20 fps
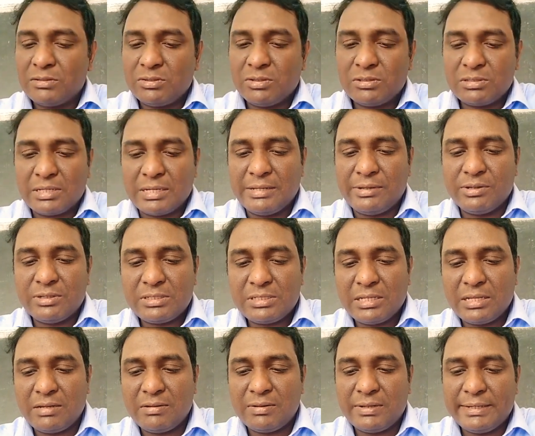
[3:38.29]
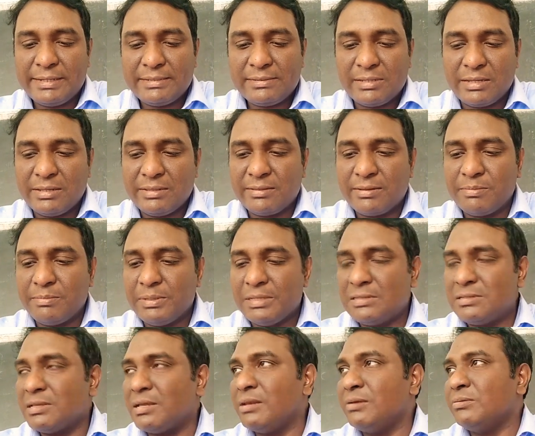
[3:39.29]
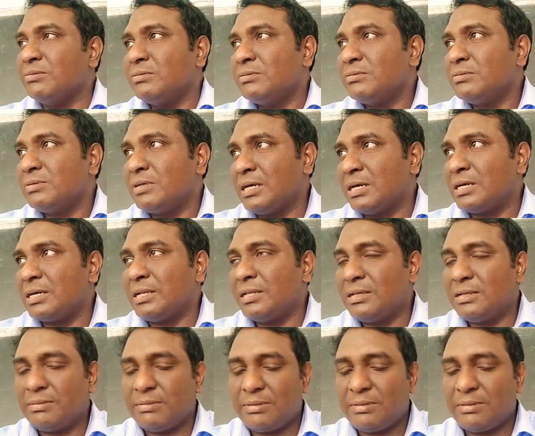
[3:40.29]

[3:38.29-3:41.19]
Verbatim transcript: సో స్క్లిరోషియాలు అంటే శిలీంద్ర బీజాలు అక్కడ